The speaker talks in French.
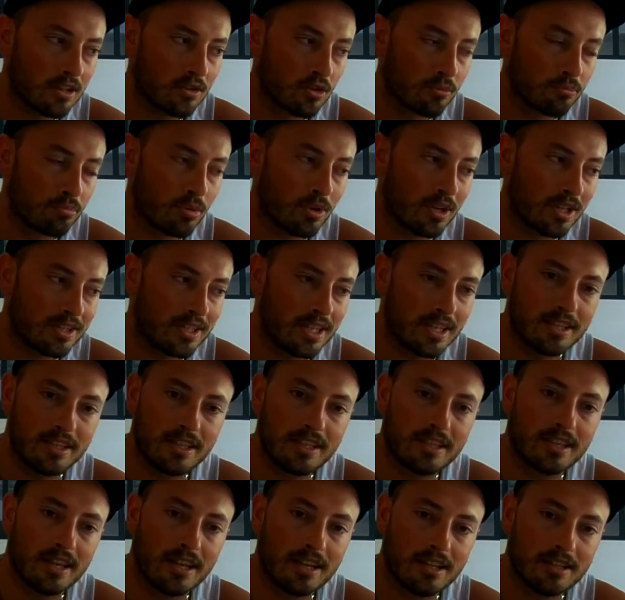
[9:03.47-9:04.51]
Donc pour la
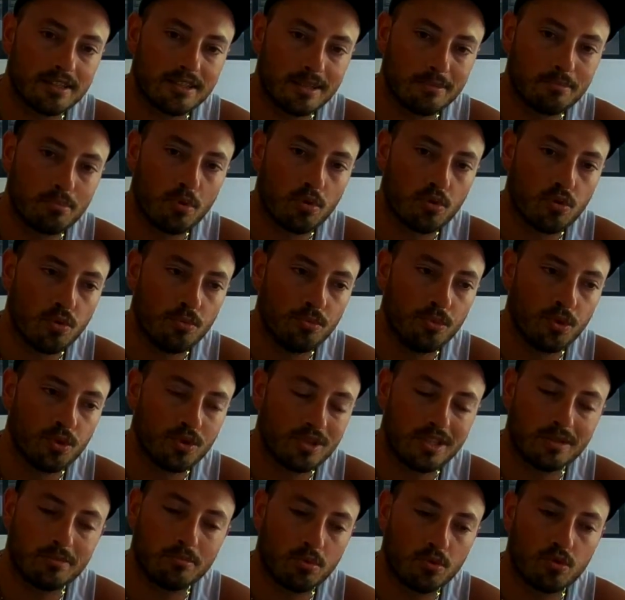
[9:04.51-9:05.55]
technique, c'est beaucoup mieux,
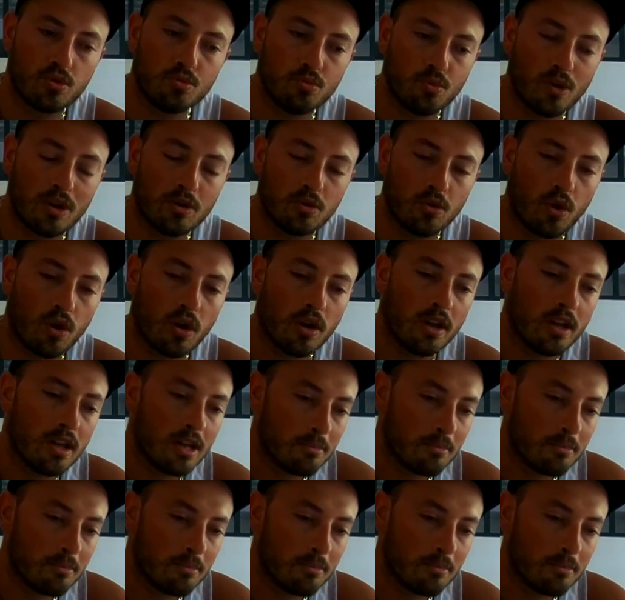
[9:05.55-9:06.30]
c'est beaucoup moins lourd.